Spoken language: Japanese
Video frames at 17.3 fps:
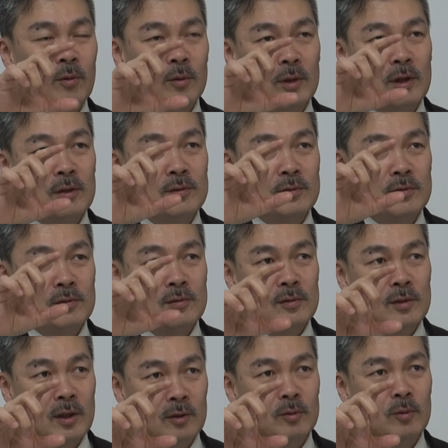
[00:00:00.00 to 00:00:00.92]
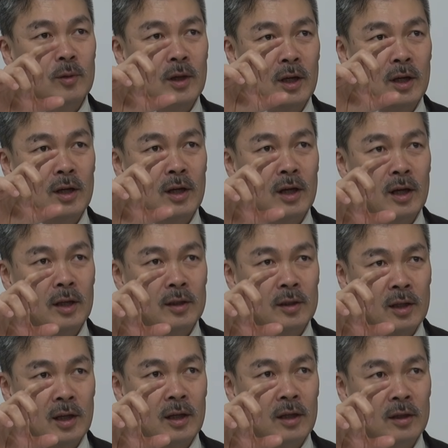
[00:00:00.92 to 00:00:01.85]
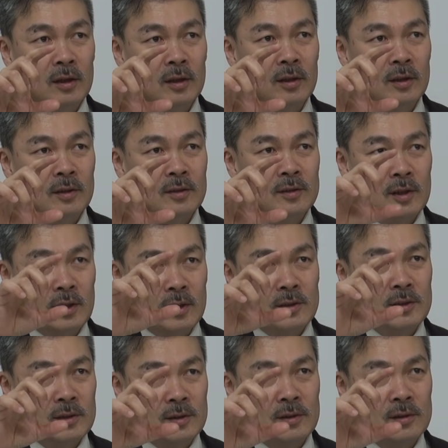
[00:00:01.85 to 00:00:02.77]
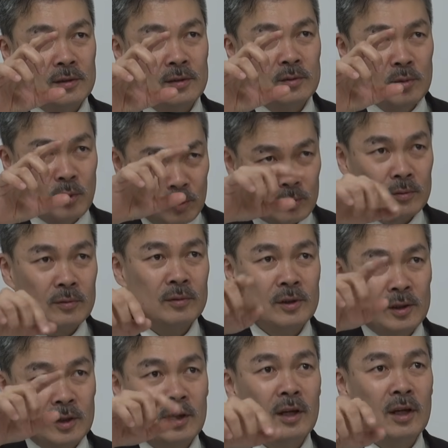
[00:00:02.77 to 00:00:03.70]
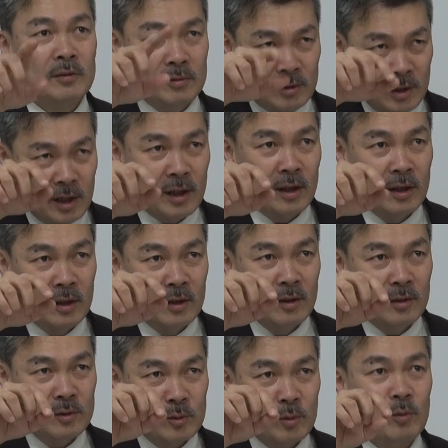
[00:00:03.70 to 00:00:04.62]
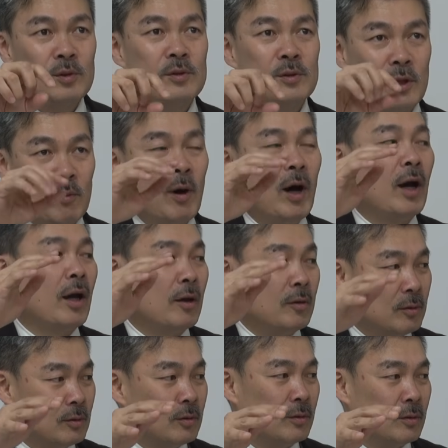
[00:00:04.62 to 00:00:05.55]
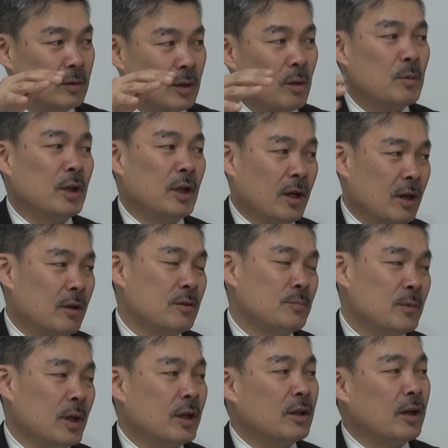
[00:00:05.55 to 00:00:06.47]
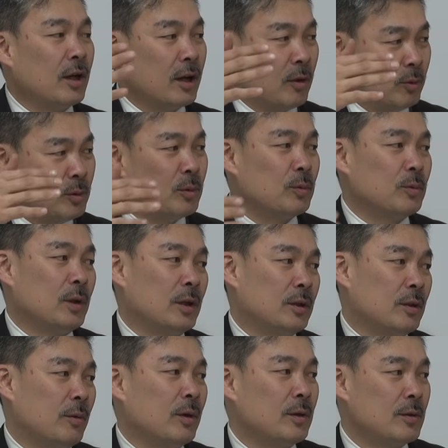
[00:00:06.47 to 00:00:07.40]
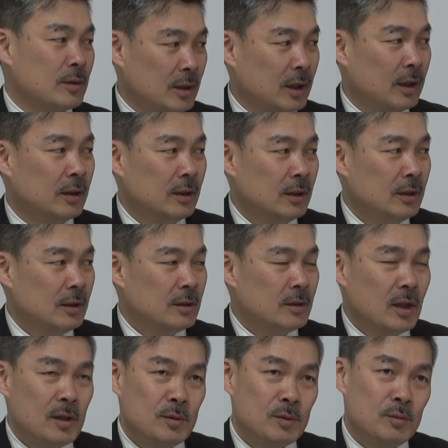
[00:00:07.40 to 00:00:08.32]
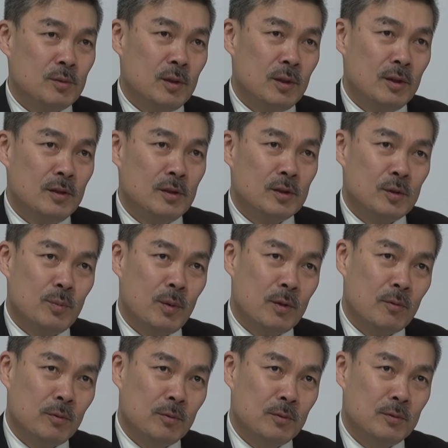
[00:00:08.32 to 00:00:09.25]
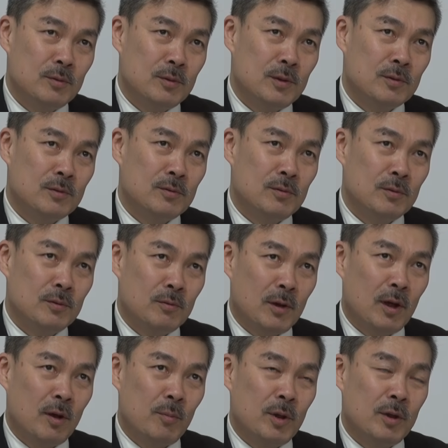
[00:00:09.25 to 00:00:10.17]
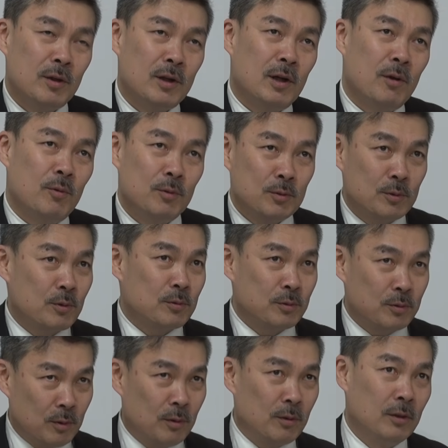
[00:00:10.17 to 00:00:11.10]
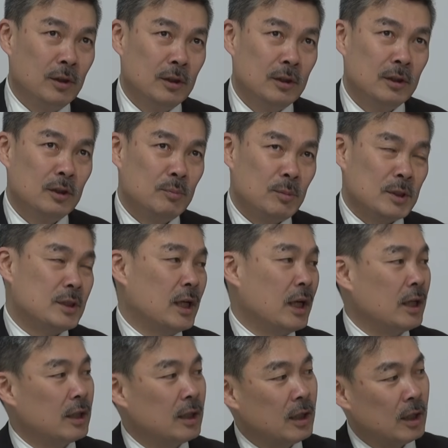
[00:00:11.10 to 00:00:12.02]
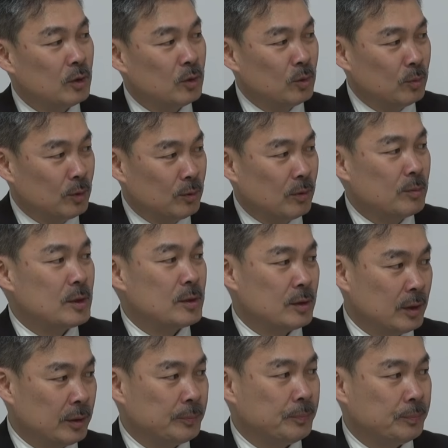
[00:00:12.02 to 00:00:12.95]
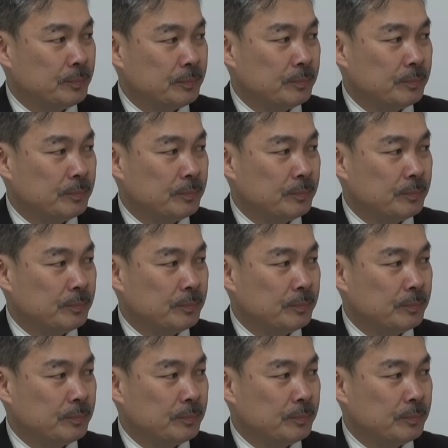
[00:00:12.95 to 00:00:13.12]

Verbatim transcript: う補填すんねんと考えた政治の力学で消費税を上げると、民から巻き上げようってことになったわけですから。最終的に一番この国で強いのはアメリカを除くと、まあ、財界とも言えますね財